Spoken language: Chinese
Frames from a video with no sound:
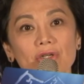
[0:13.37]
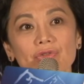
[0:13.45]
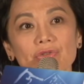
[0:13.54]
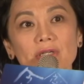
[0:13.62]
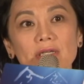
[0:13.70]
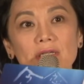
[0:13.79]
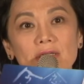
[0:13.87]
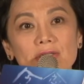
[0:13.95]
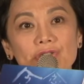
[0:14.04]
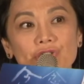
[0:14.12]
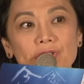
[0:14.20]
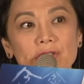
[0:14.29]
所
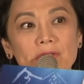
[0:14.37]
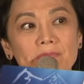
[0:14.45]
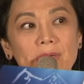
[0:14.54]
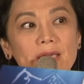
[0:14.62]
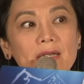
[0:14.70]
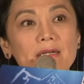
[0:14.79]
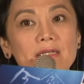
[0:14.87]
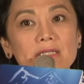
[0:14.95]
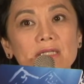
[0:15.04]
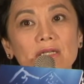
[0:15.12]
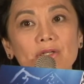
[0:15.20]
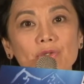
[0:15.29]
以其实每个人
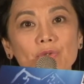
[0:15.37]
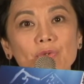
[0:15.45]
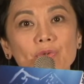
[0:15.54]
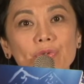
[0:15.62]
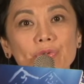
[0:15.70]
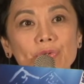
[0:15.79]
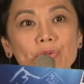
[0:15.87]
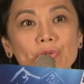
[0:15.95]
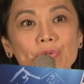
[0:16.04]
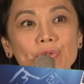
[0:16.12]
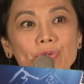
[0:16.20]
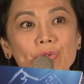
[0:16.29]
心里都
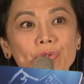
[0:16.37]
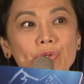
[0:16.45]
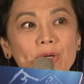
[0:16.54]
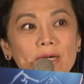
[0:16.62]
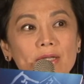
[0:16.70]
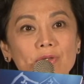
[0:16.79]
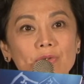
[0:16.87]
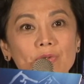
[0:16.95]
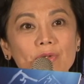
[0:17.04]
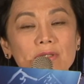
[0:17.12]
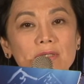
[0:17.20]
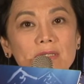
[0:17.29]
都有很
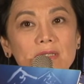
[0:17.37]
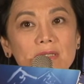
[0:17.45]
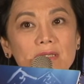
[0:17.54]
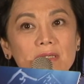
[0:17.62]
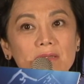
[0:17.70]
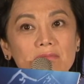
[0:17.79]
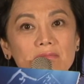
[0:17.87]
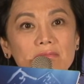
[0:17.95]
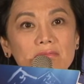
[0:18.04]
多的